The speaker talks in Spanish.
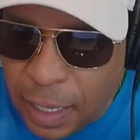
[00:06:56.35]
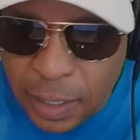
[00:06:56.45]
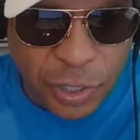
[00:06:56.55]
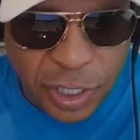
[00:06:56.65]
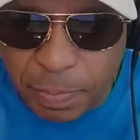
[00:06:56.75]

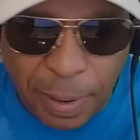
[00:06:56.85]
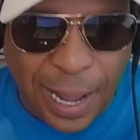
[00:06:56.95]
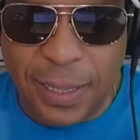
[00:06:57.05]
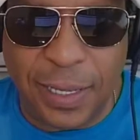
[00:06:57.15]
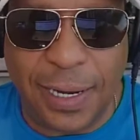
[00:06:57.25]
eligiendo
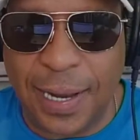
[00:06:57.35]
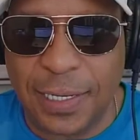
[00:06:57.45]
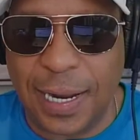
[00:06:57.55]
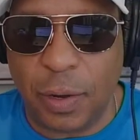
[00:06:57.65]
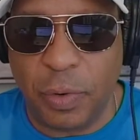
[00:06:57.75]
acciones
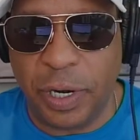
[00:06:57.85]
individuales?